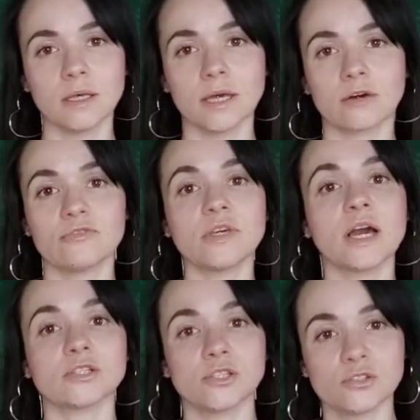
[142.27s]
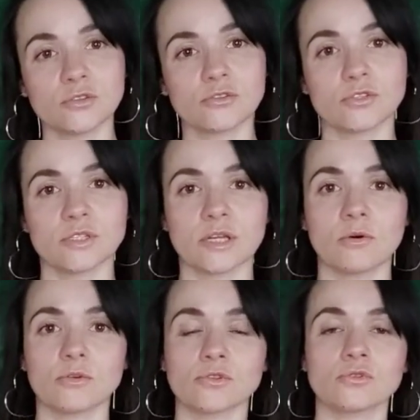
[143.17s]
jak wyjaśnić to, co się
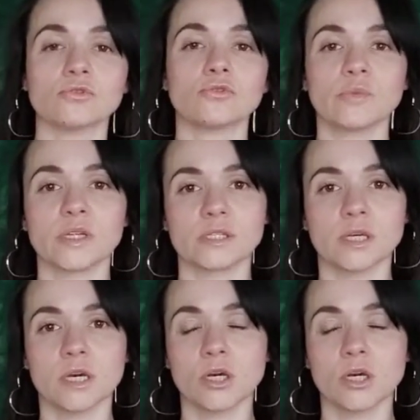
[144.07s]
stało, zrozumieć,